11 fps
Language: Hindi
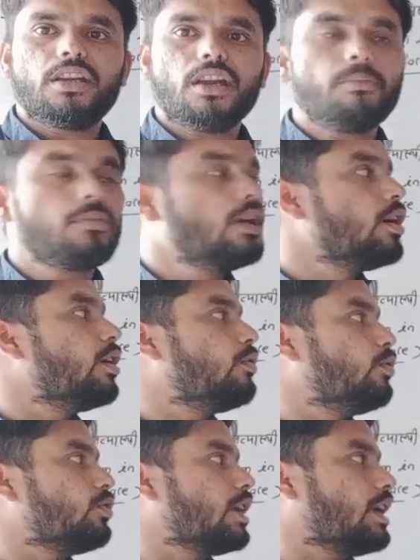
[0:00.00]
मोमेंटम
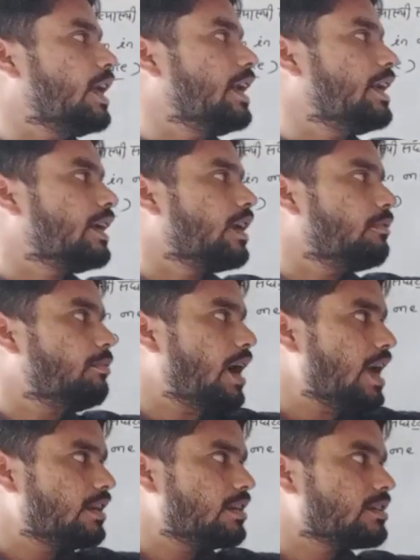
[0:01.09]
वो टकराने के
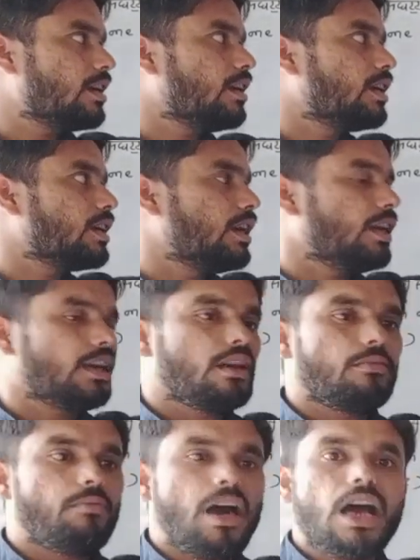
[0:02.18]
बाद संघट करने
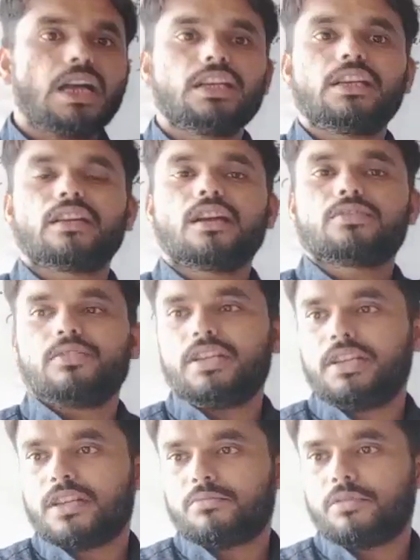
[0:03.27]
के बाद इनका जो
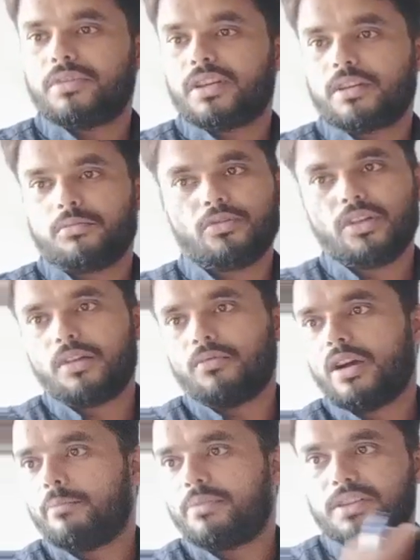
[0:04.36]
लीनियर मोमेंटम होगा वो
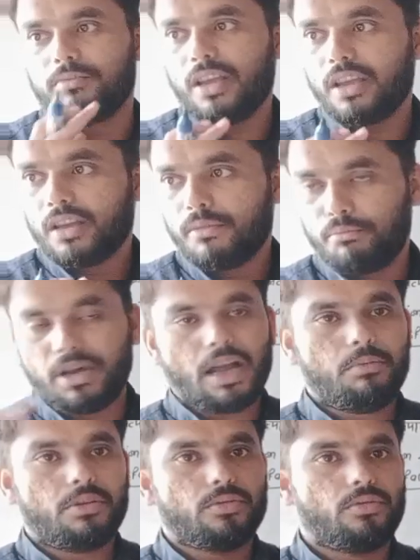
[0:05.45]
आपस में
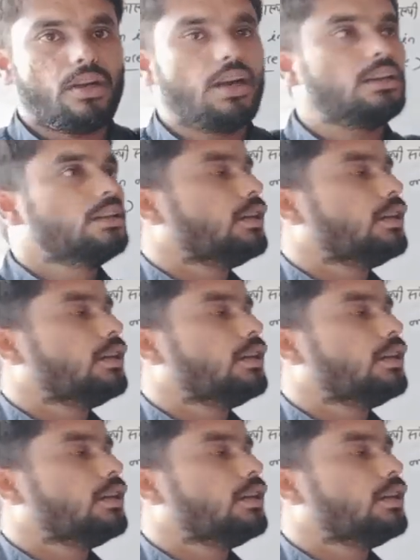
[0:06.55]
बराबर होगा